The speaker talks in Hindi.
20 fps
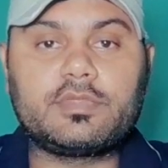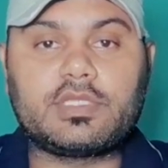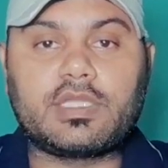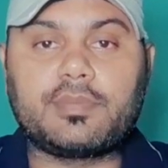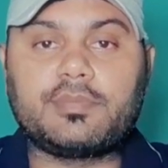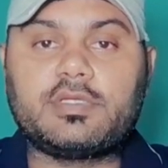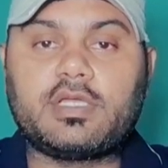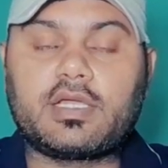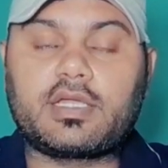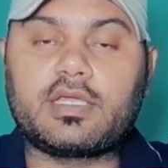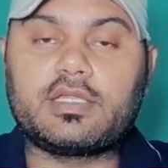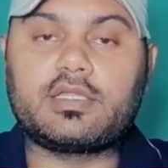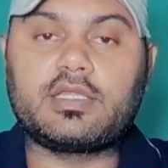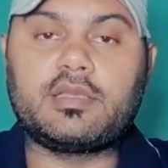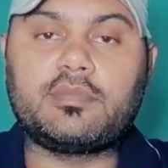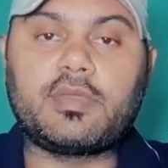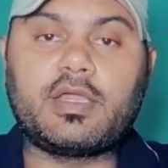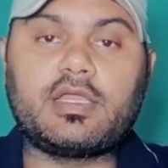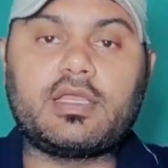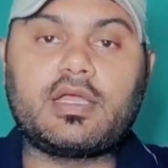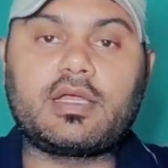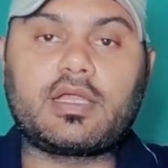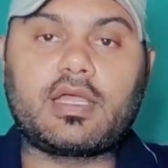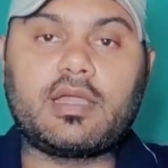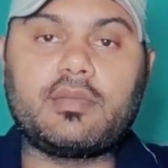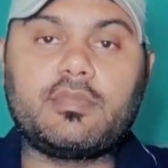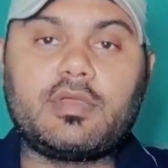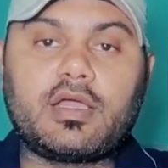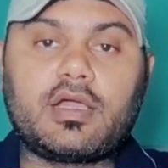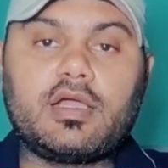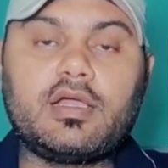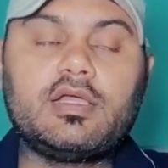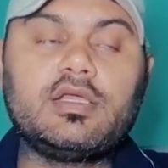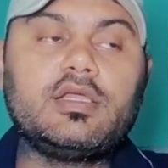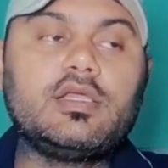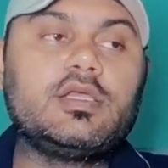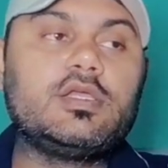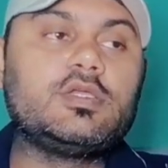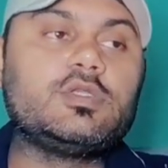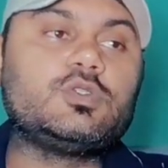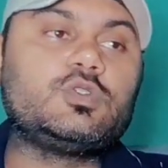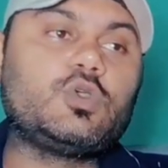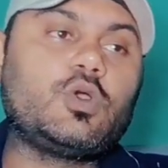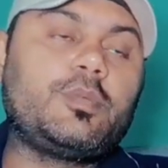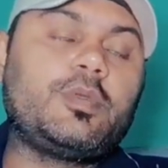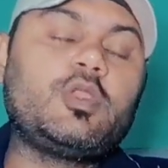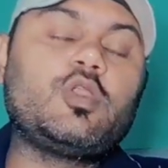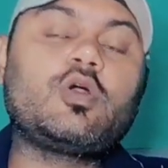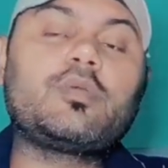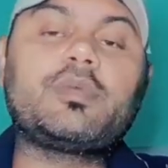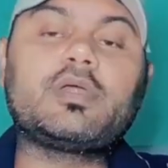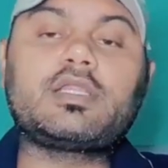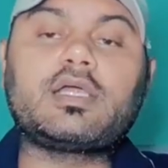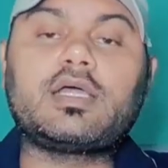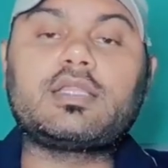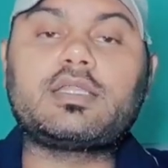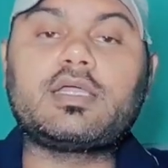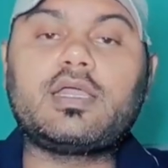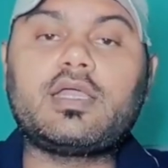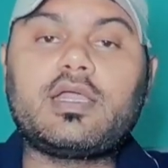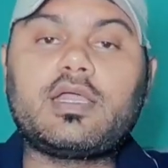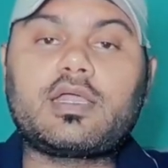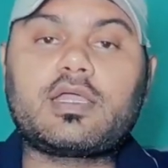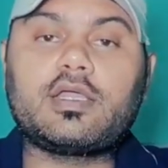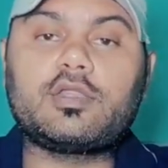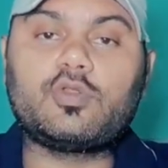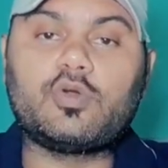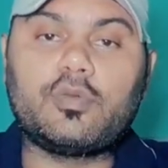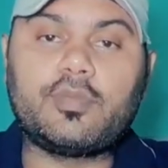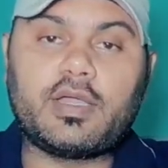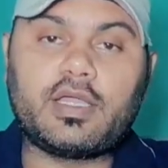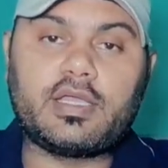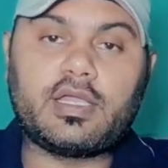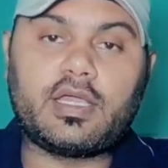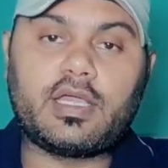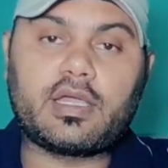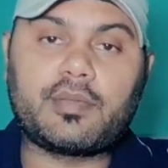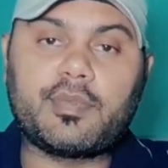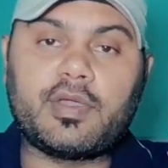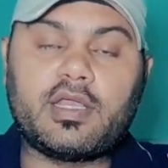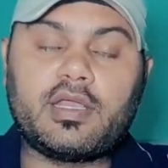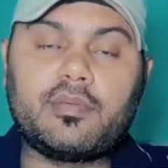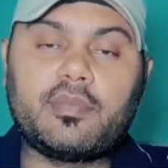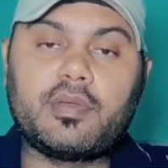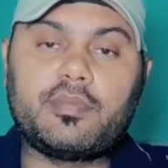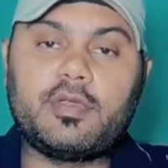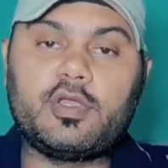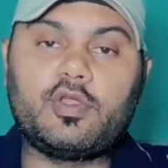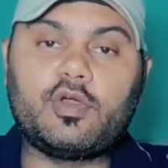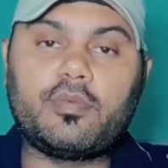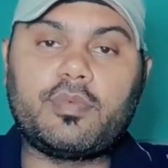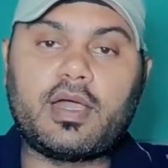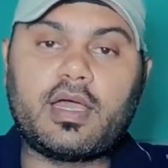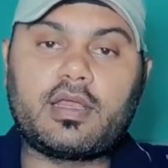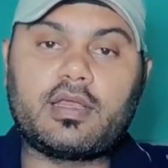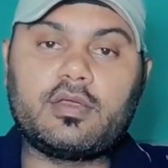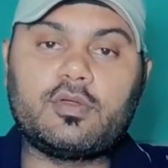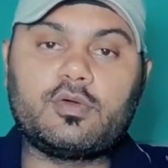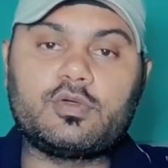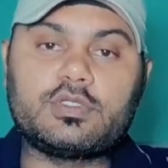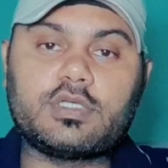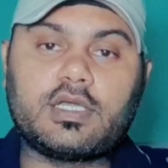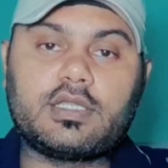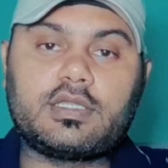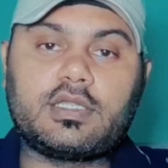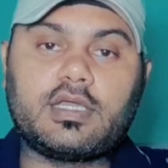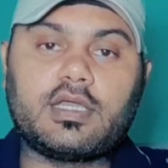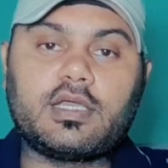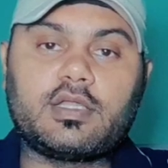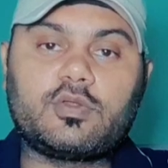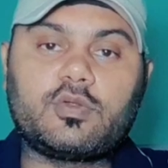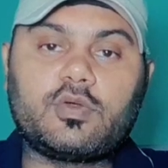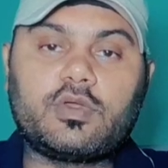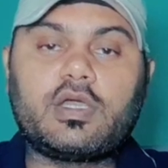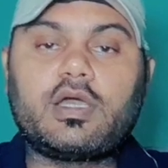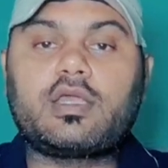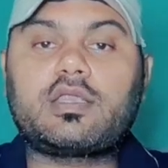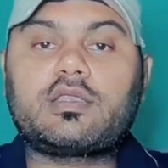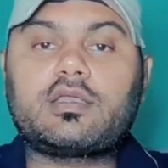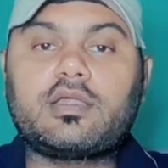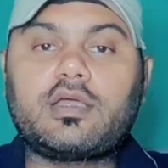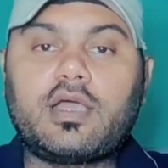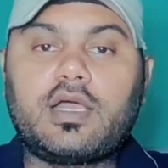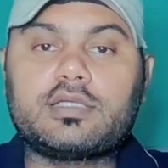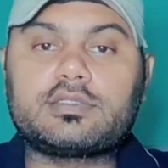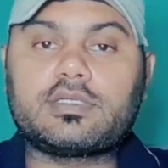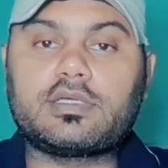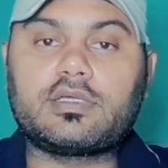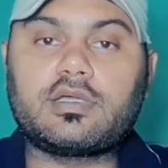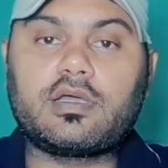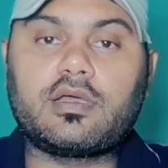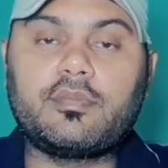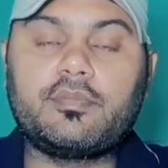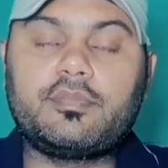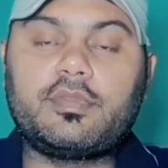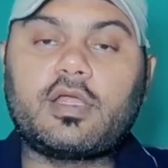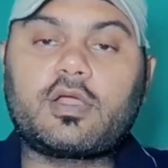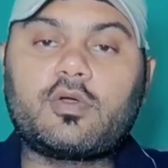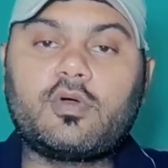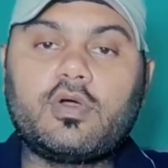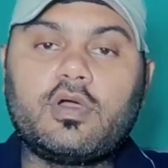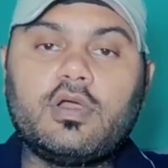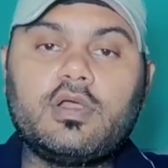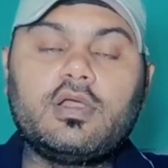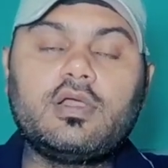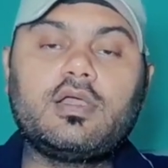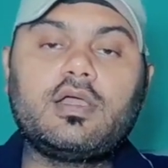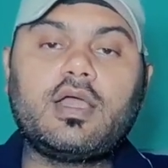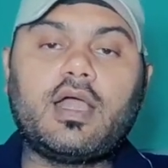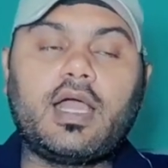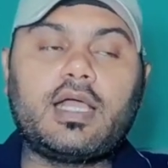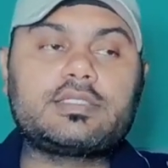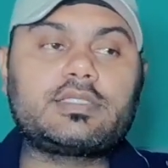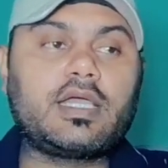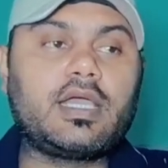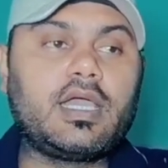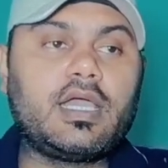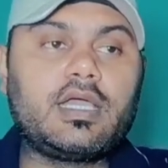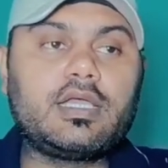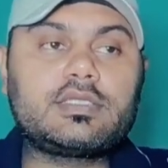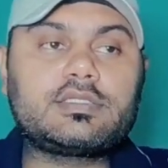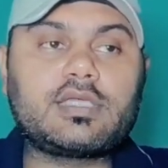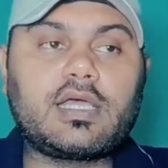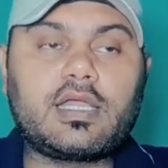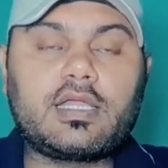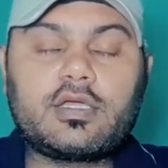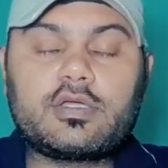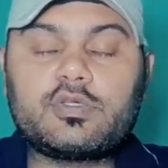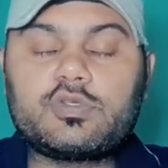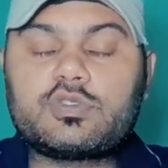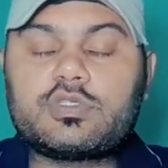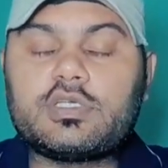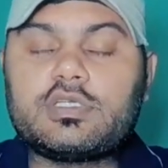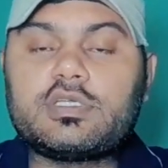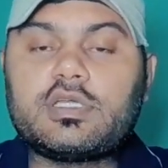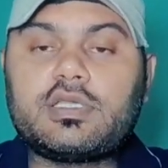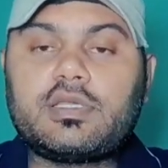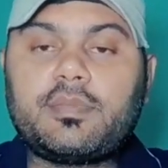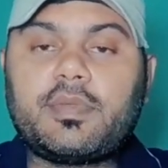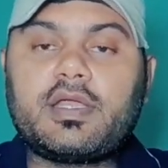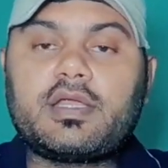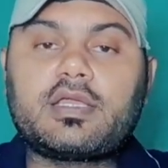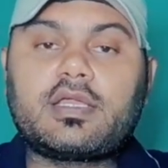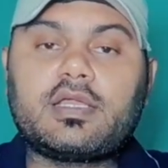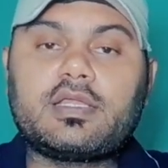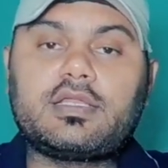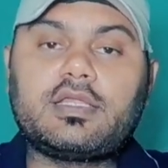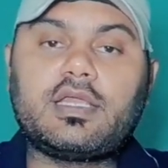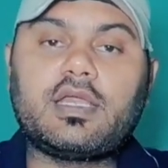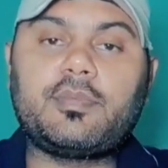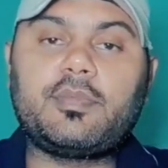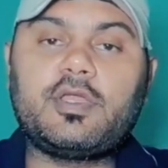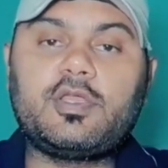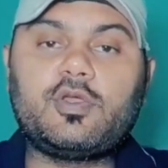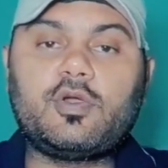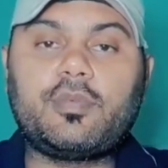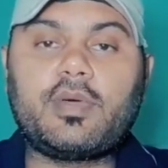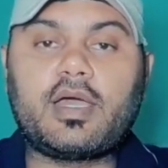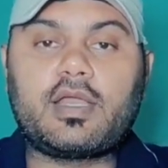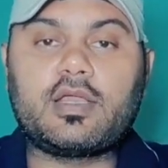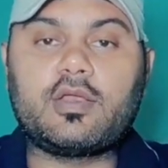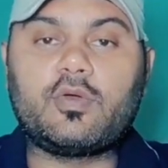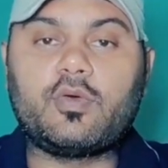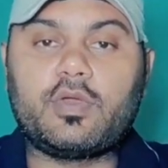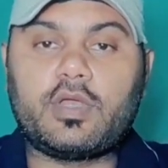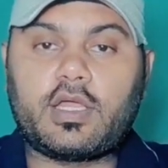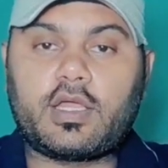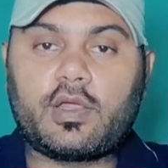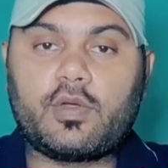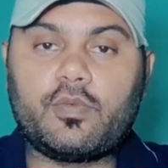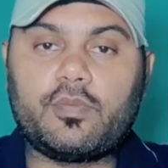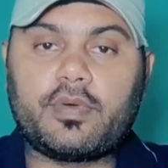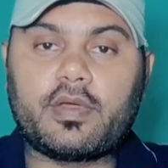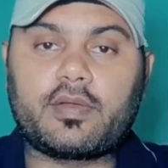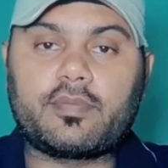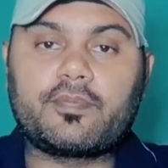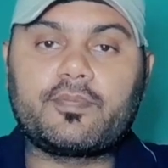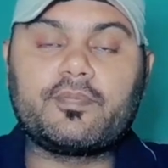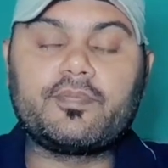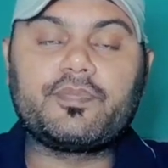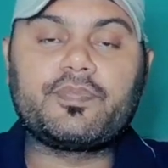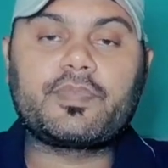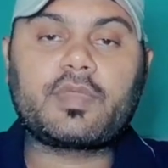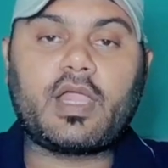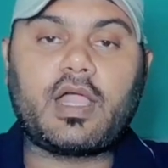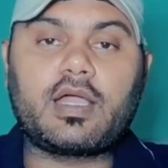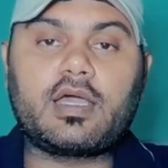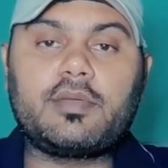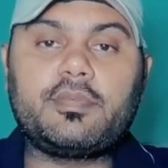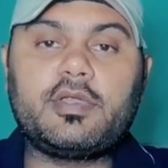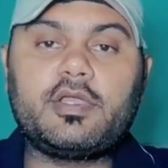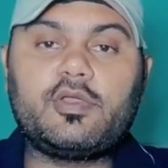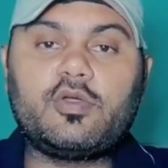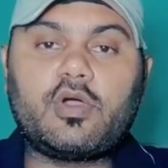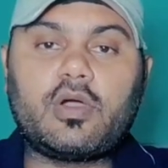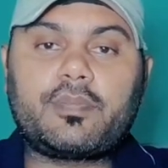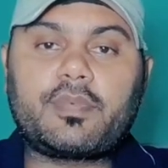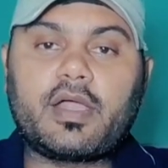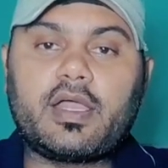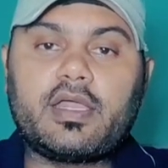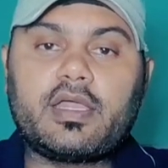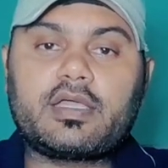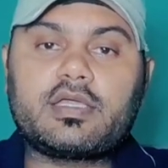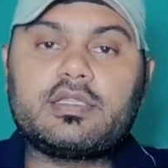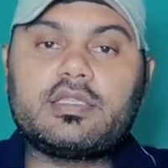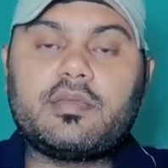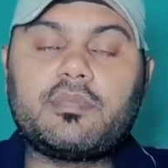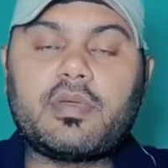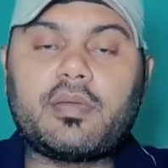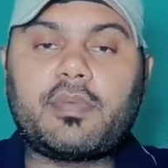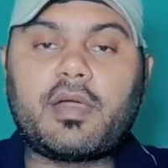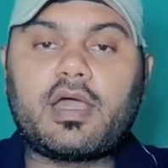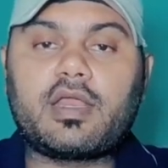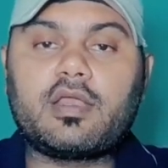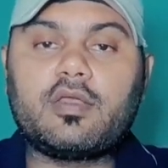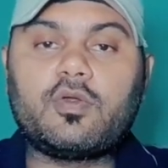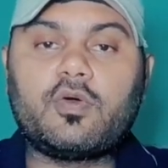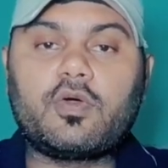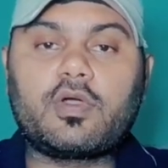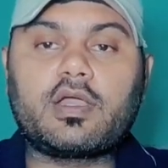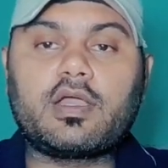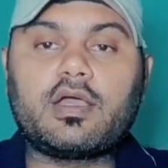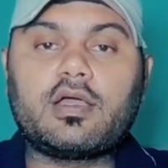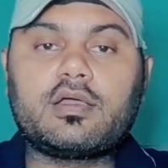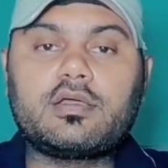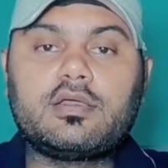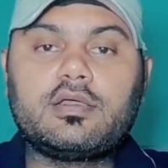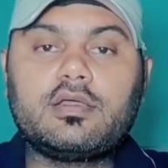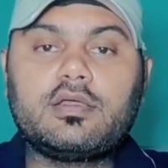तब जाके तीन महीना टाइम लगा जो भी लोग बताते हैं कि दो महीने एक महीने में वीडियो वायरल हो जाती है तो यार ऐसा देखो ऐसा है सारा चीज़ें डिपेंड करती हैं वीडियो वायरल होने के ऊपर अगर वीडियो आपका एक ही दिन में वायरल हो गया